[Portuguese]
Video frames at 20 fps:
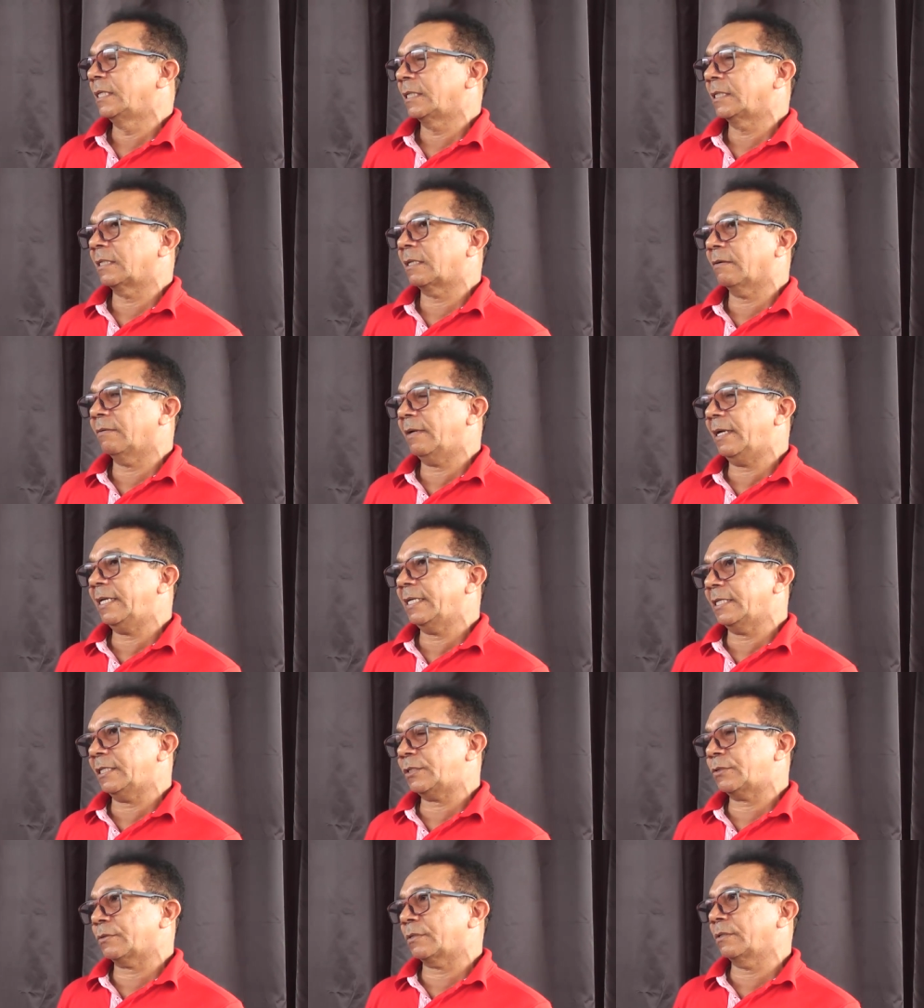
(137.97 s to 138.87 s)
Então é
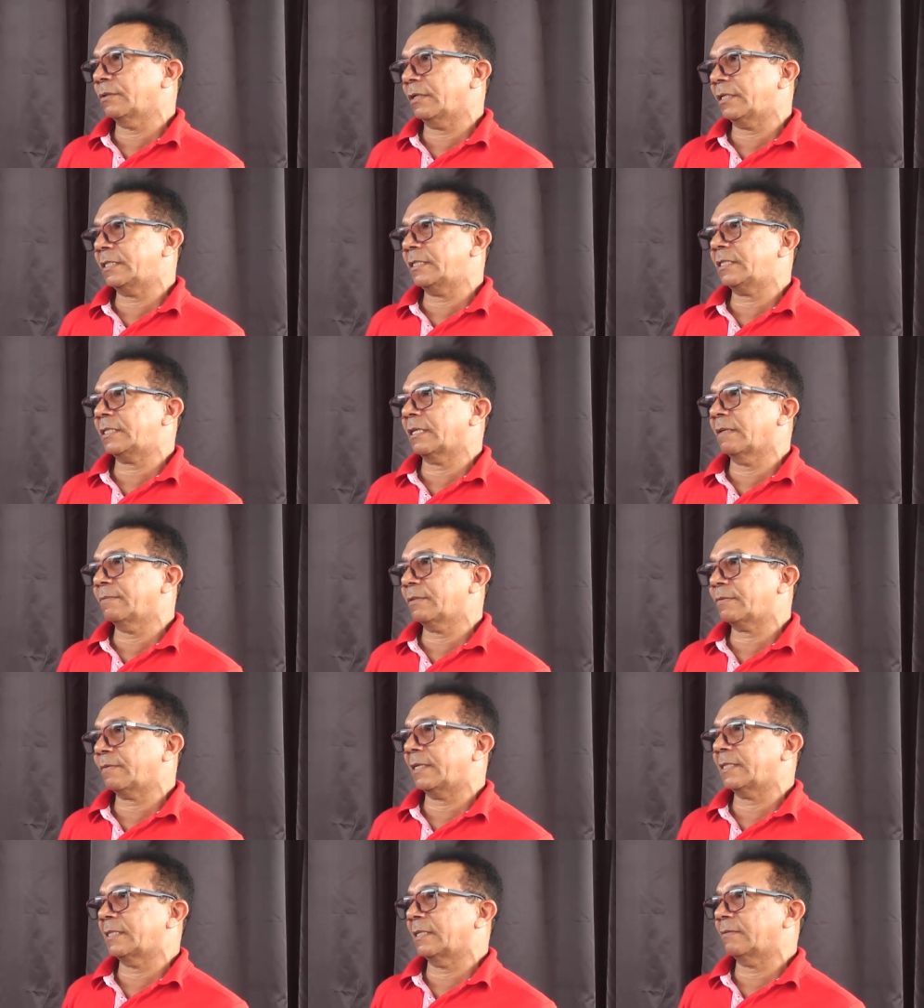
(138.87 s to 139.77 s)
isso que nós estamos
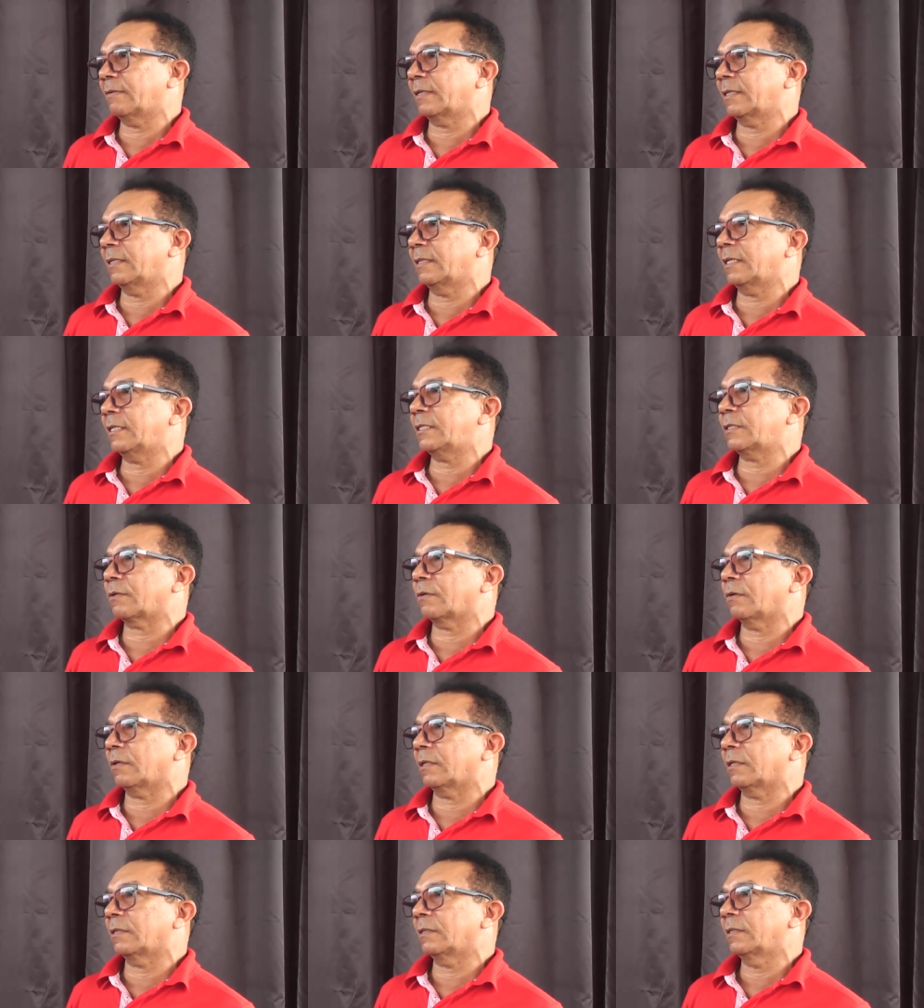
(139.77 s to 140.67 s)
fazendo aqui na
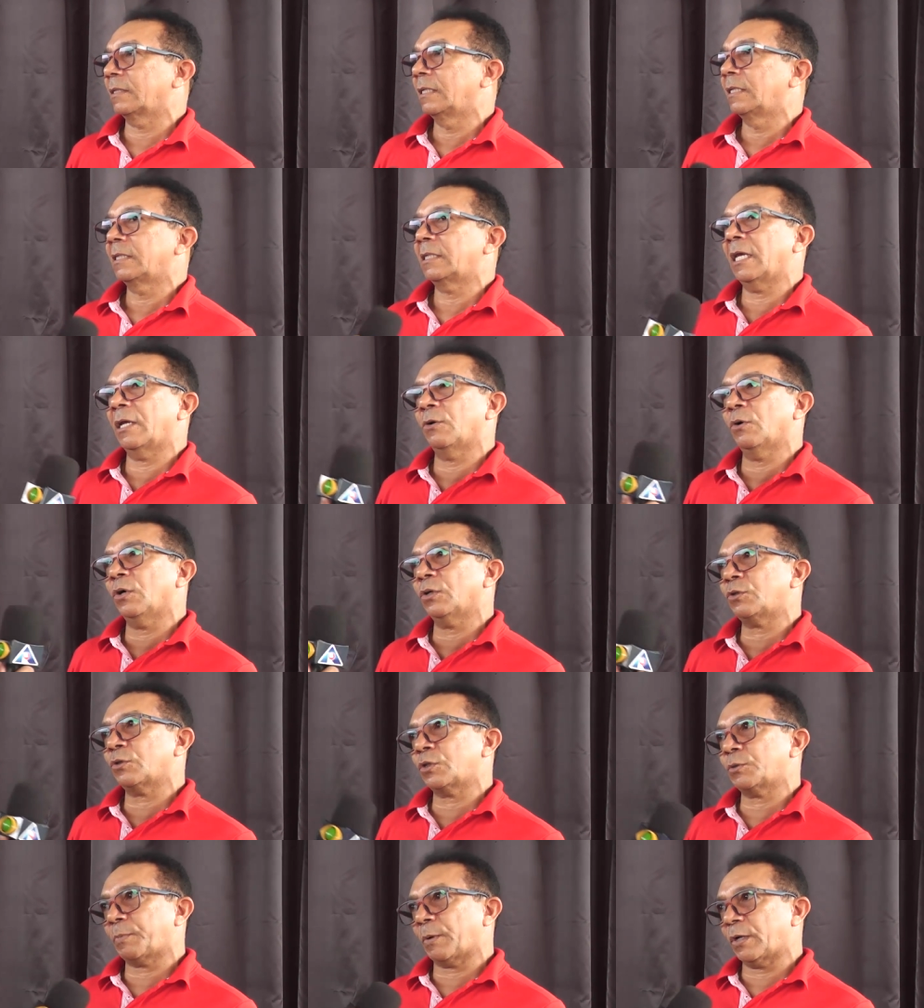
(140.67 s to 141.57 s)
escola. Legal. Tem
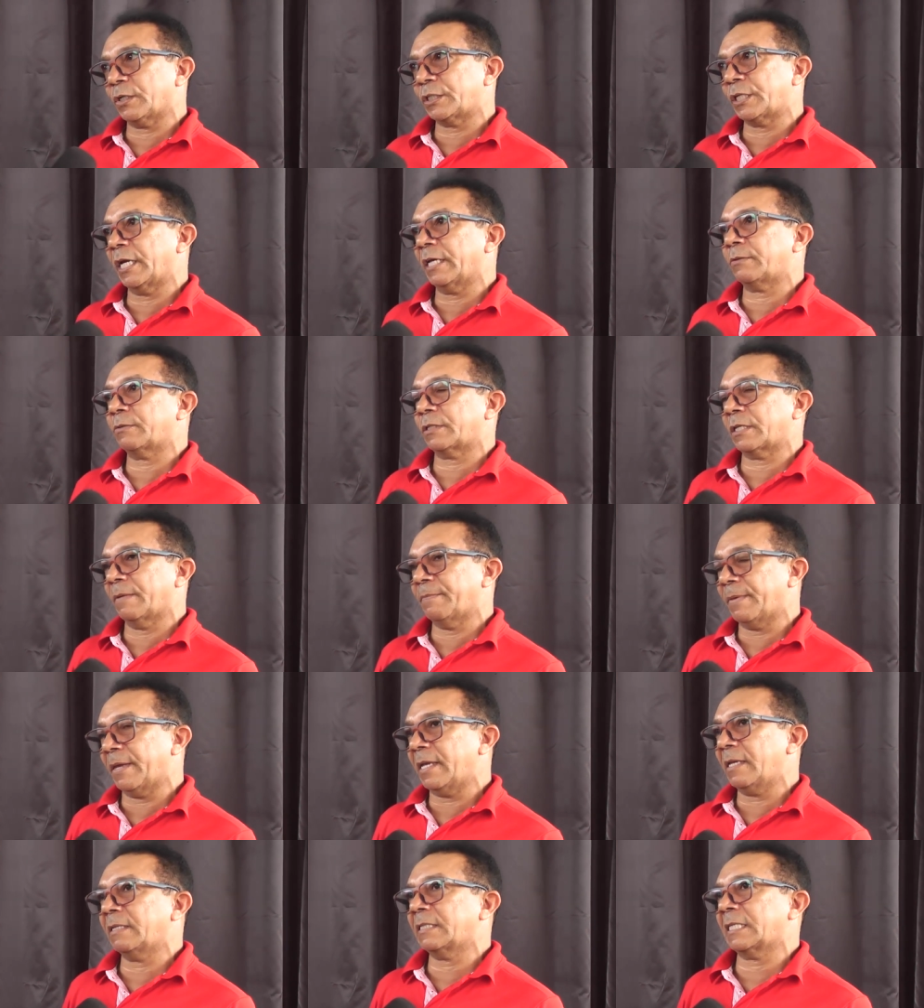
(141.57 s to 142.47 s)
outros projetos
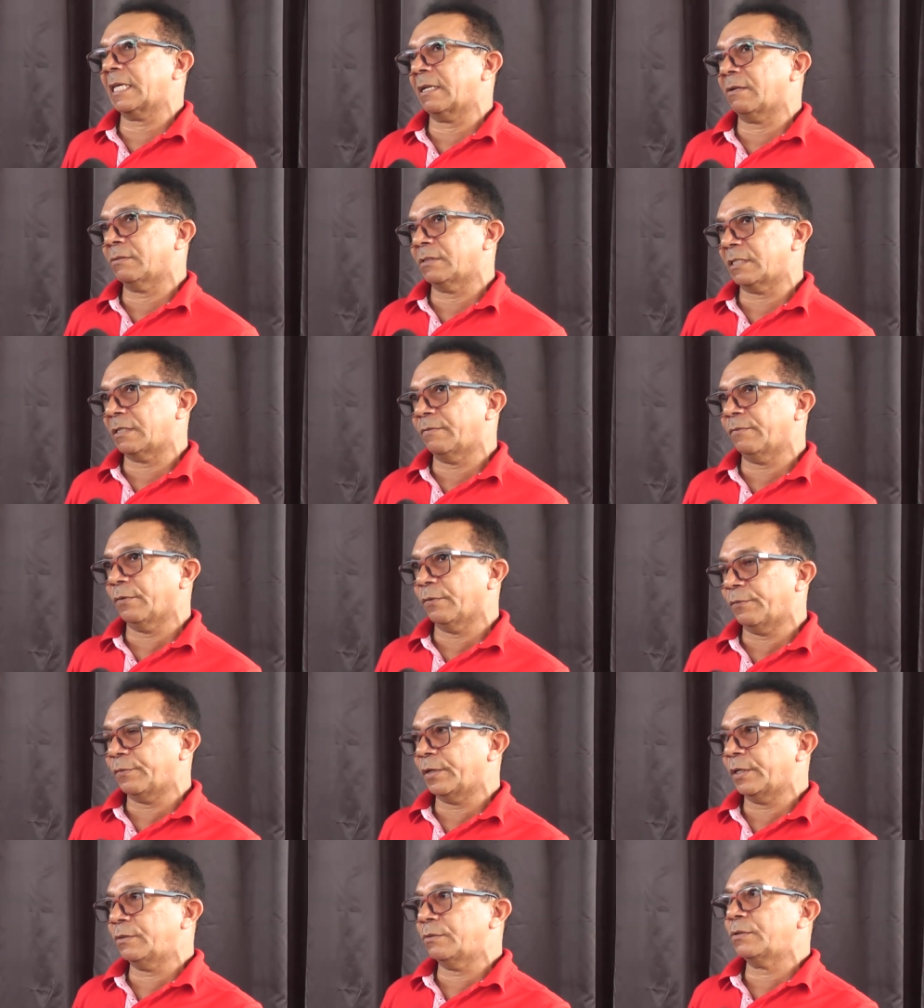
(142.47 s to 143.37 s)
também que serão
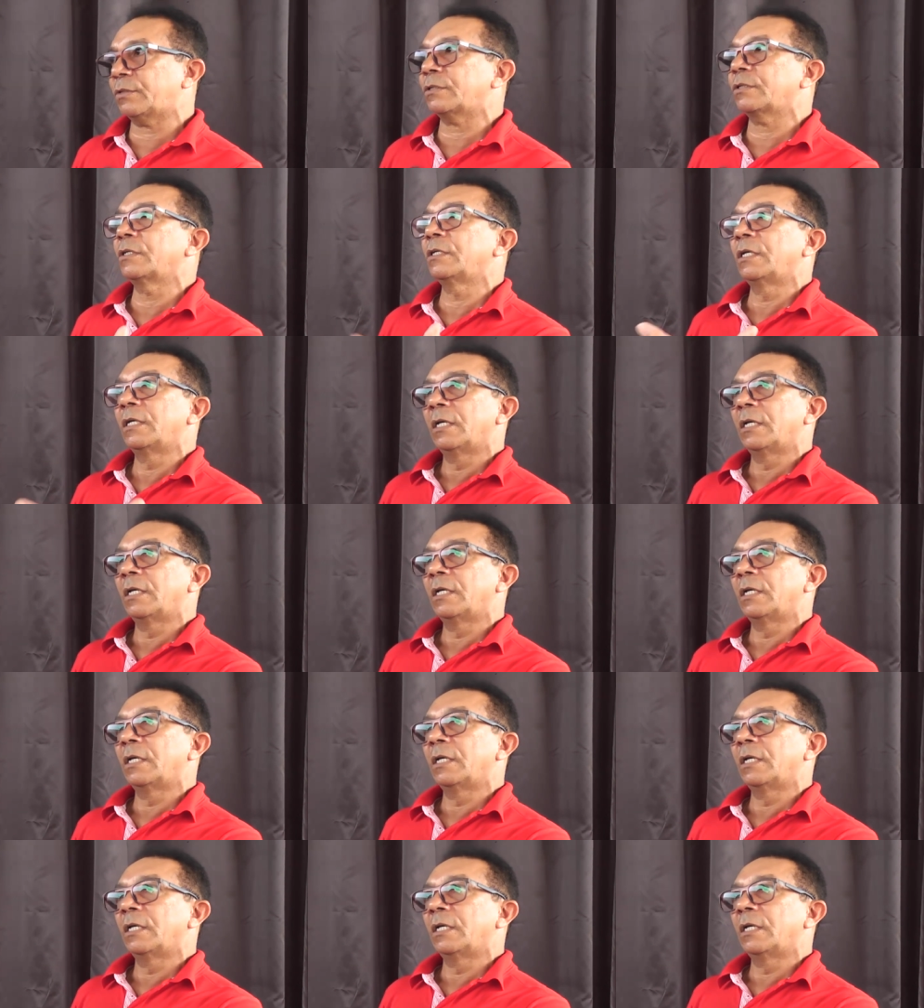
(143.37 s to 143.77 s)
desenvolvidos.